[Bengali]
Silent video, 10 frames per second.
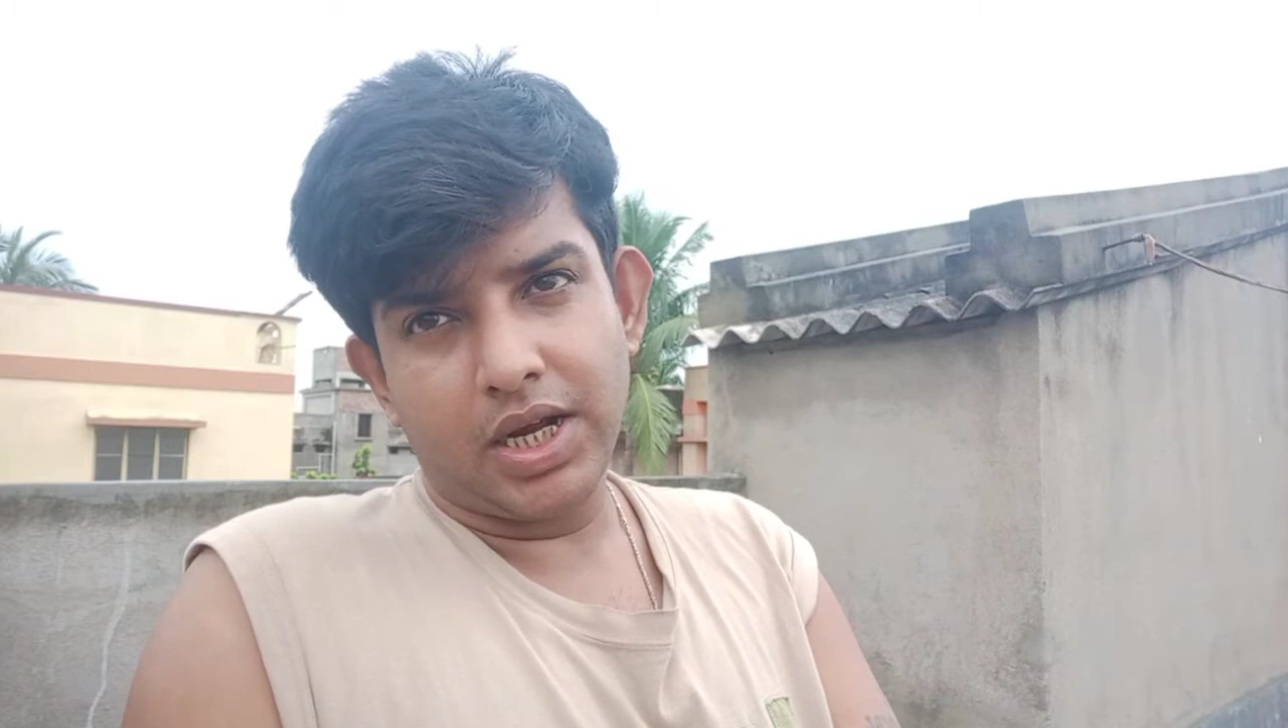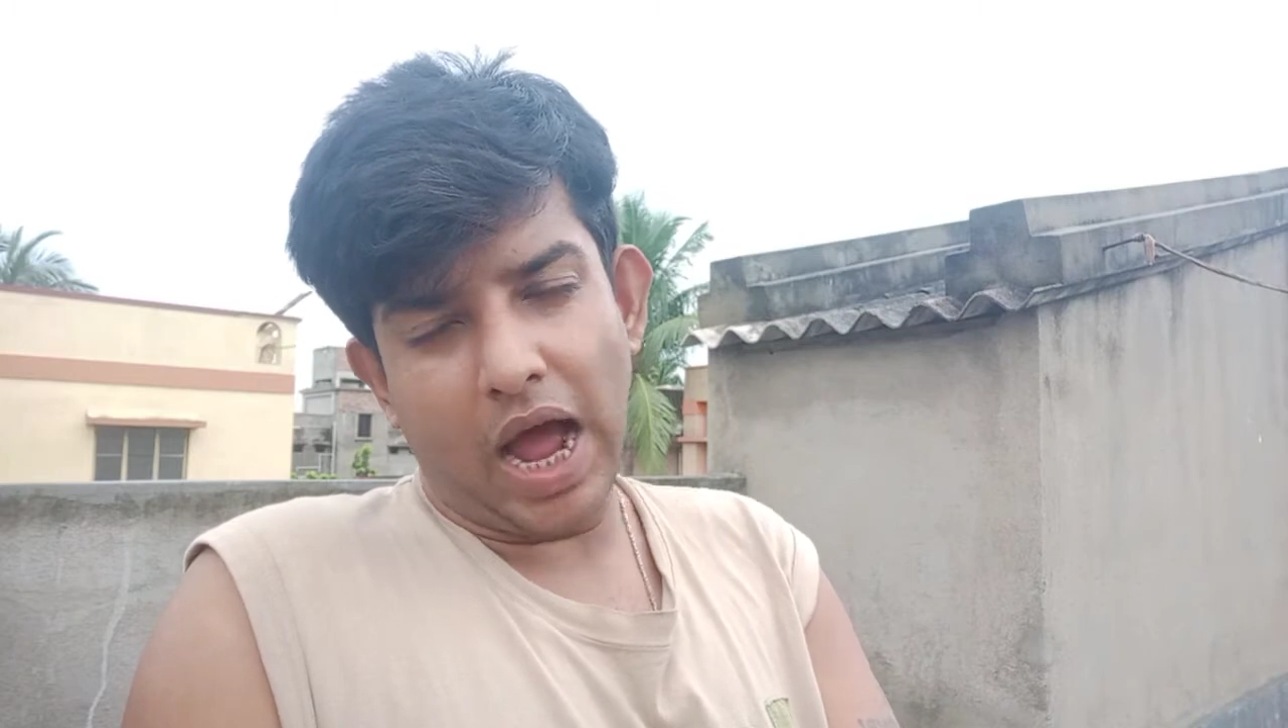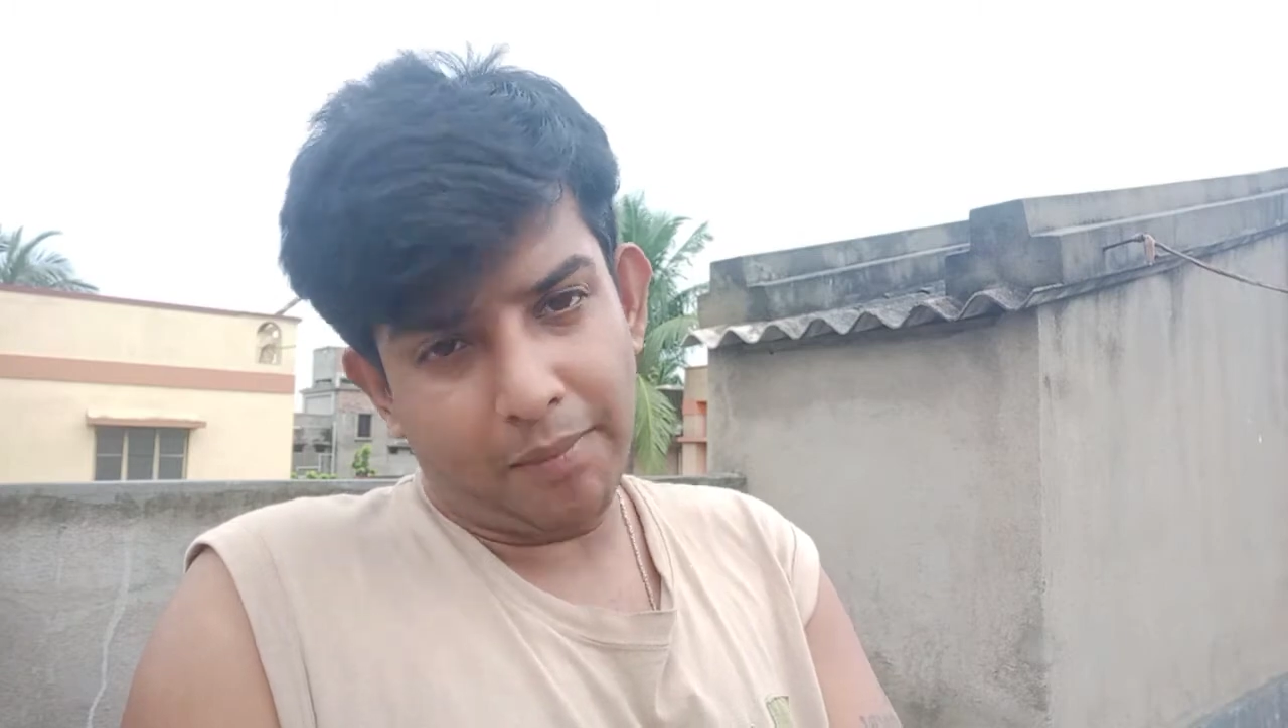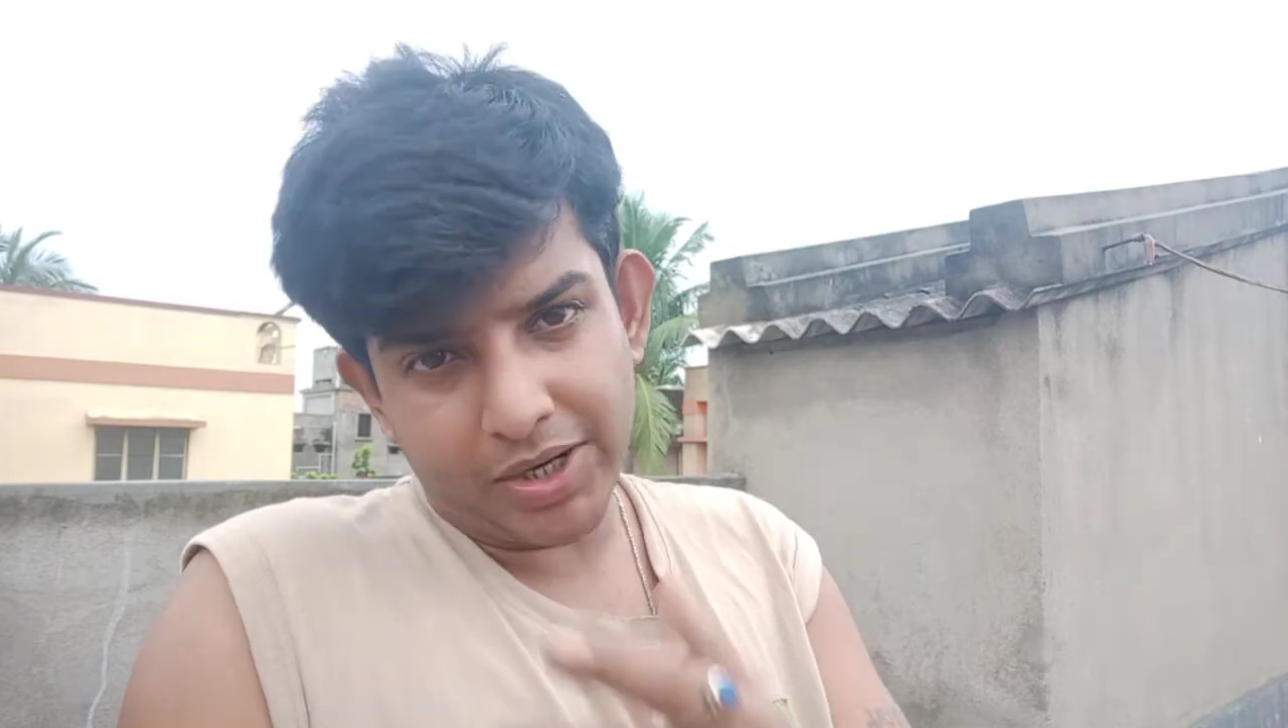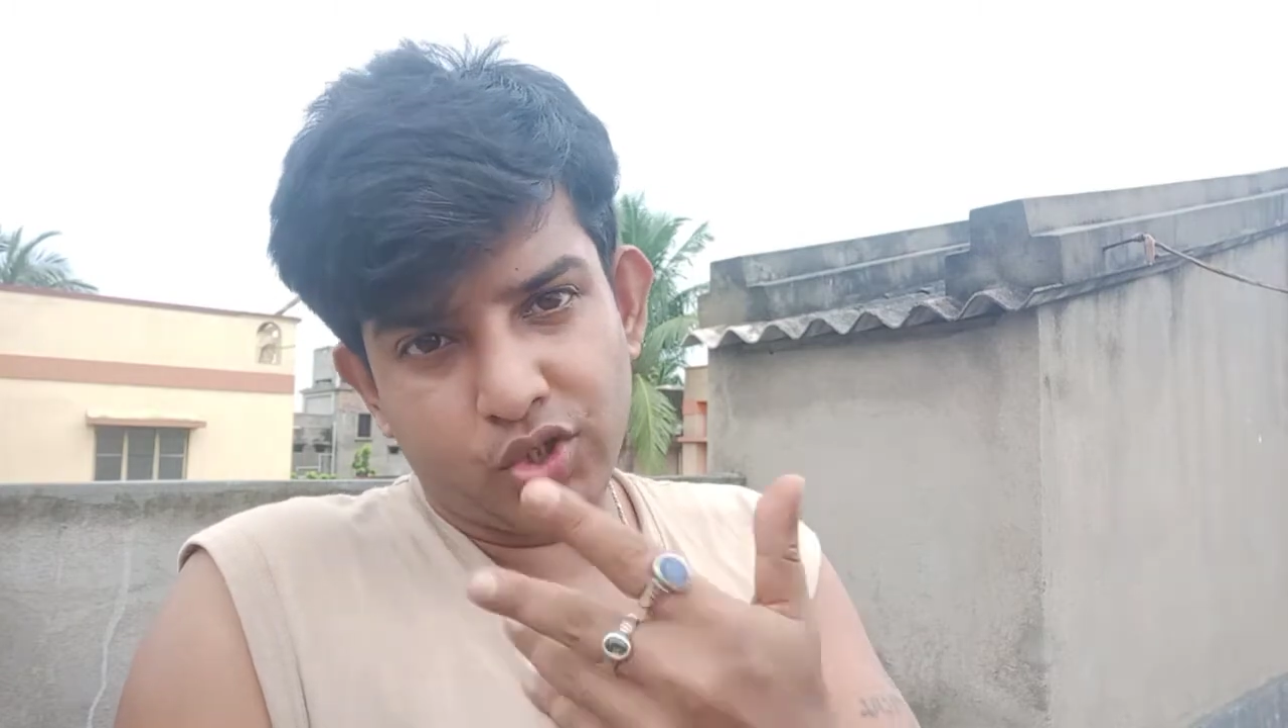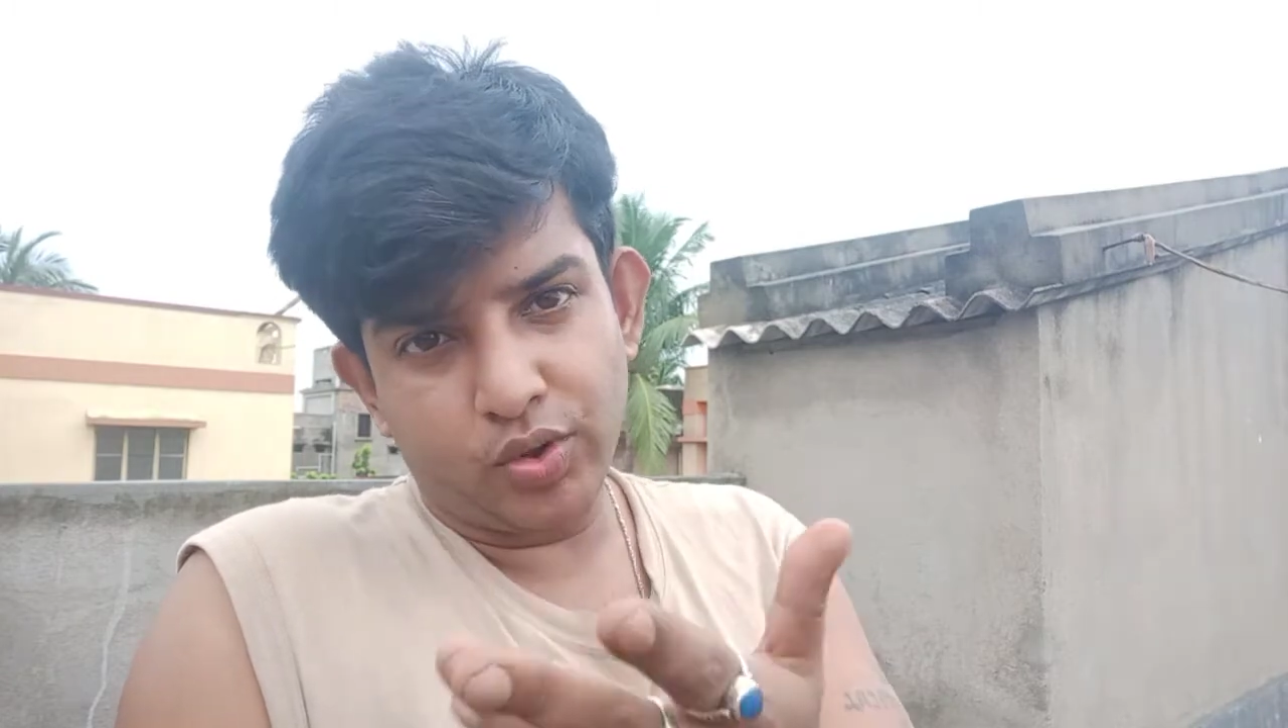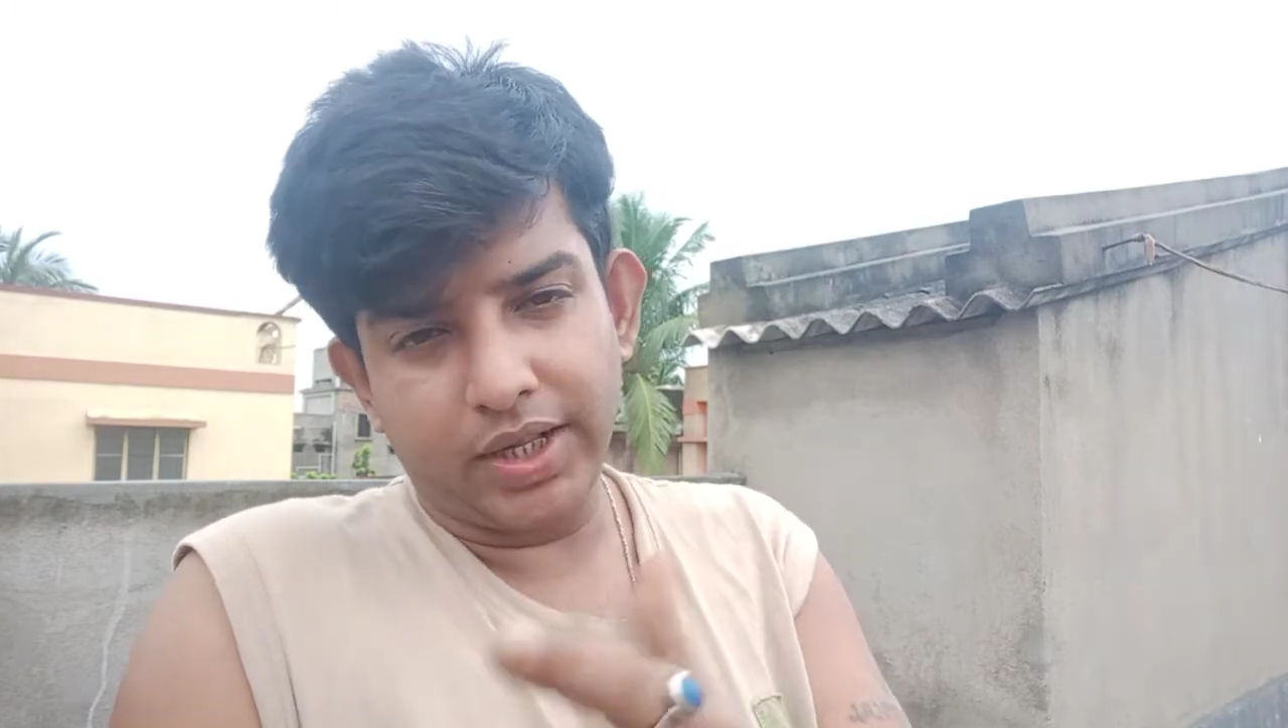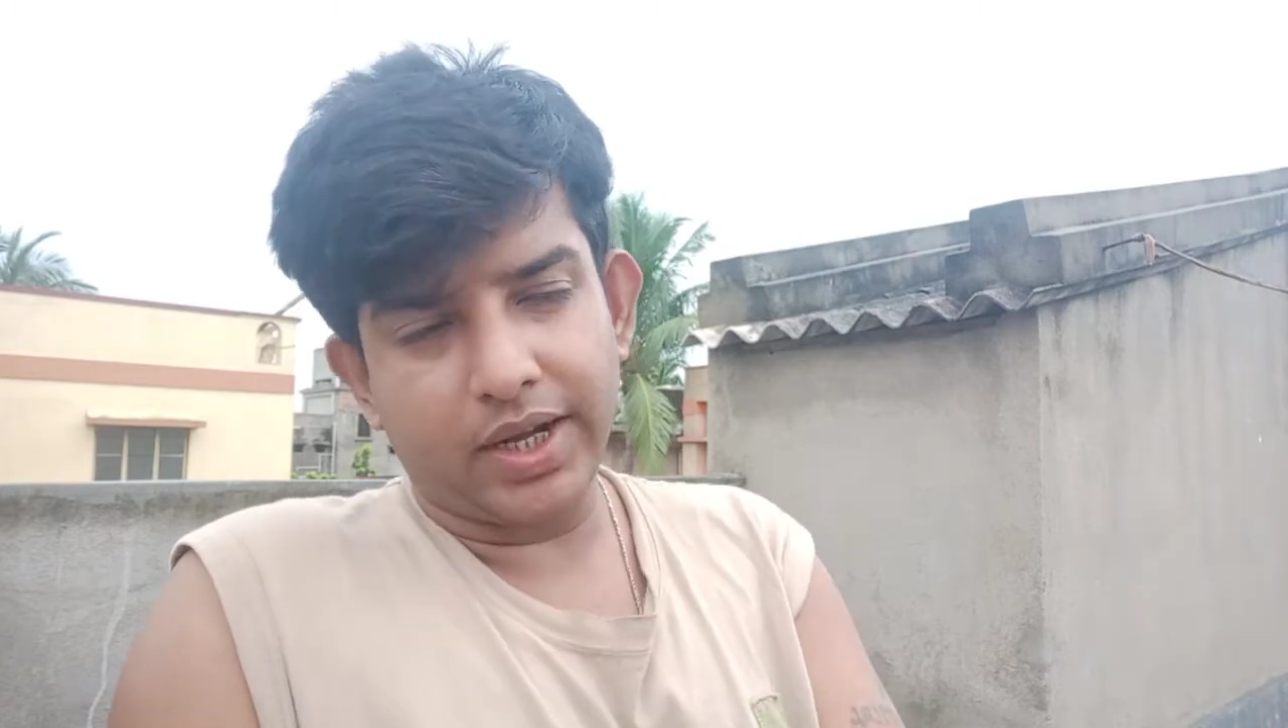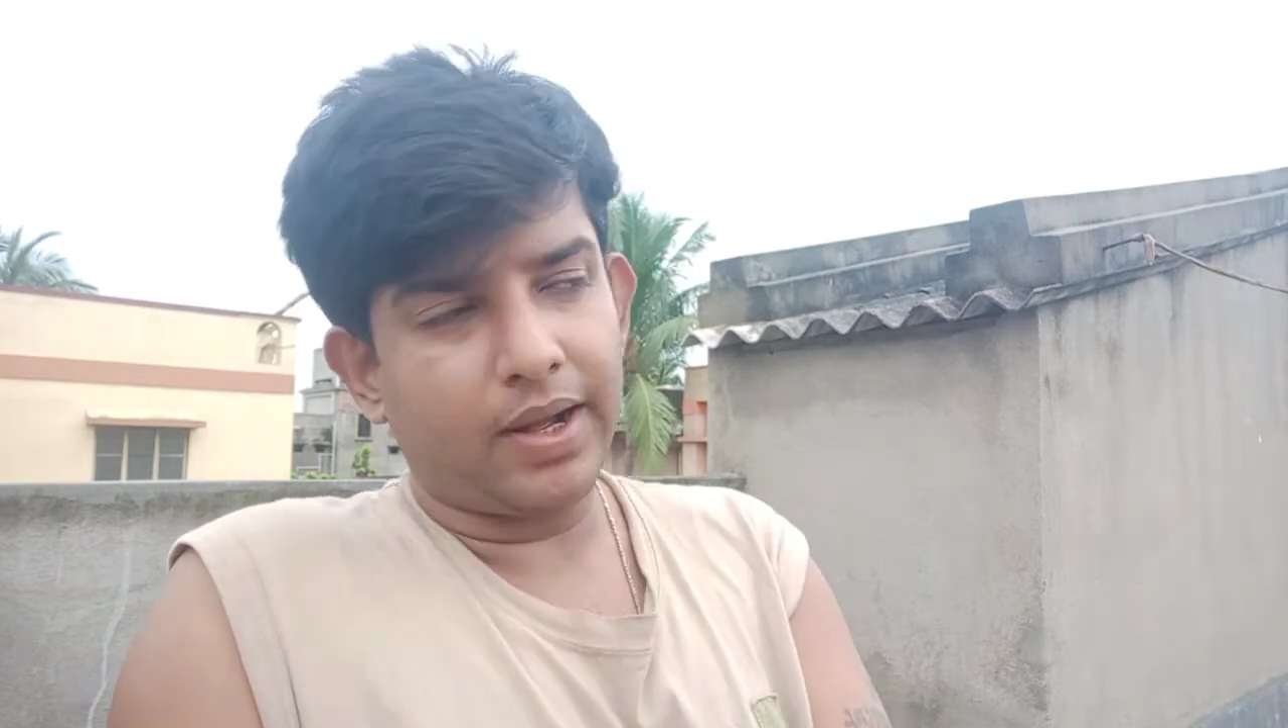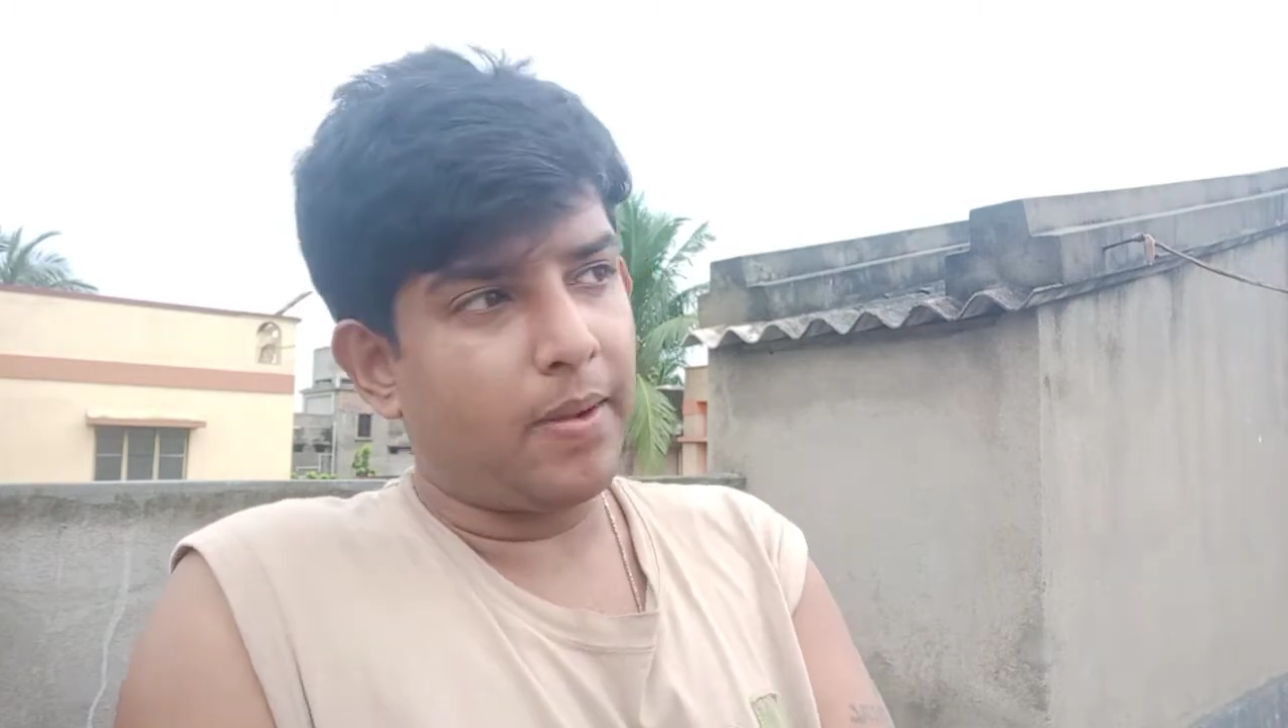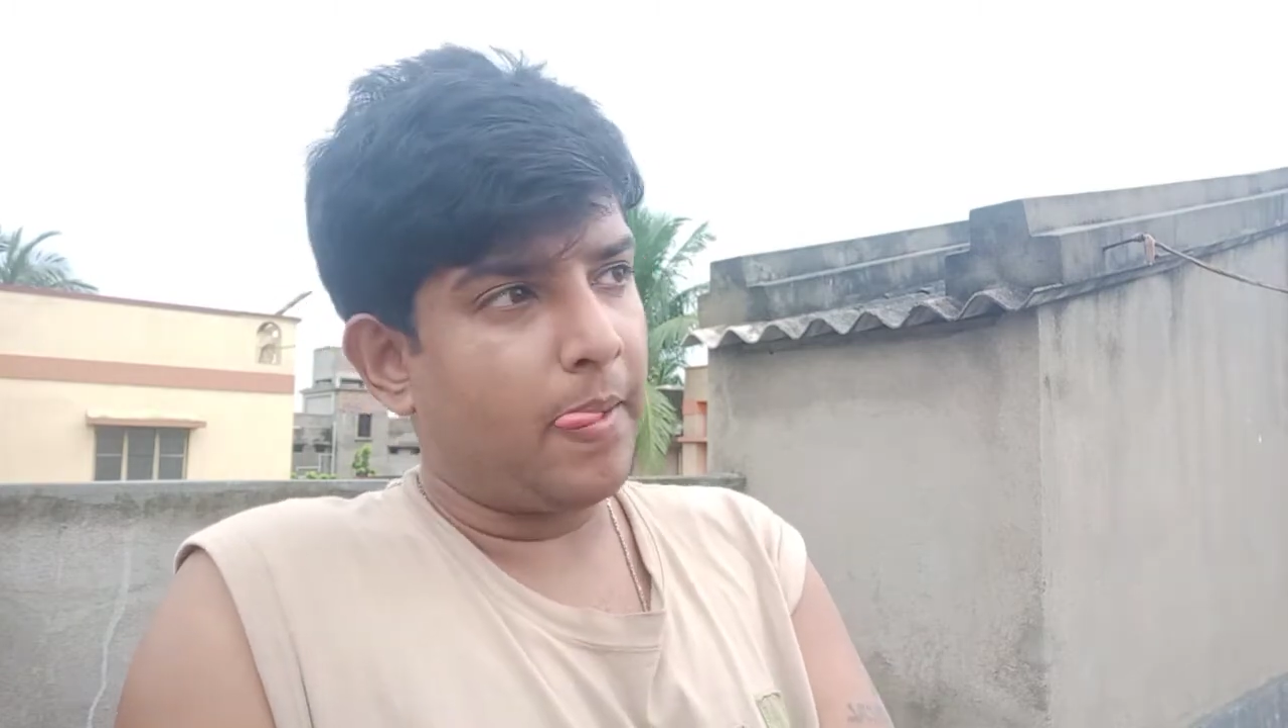আমার চোখে দেখা